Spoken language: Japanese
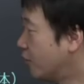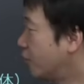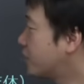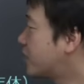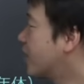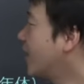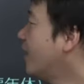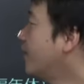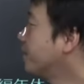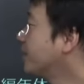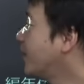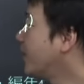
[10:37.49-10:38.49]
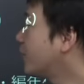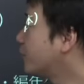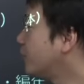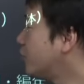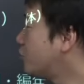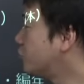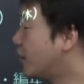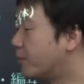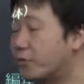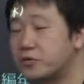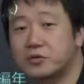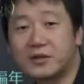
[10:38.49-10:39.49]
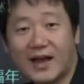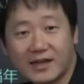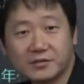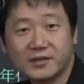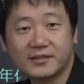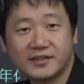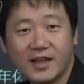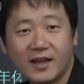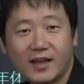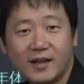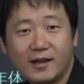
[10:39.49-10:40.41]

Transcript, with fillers: こっちが720年、もうちょっと後ですね。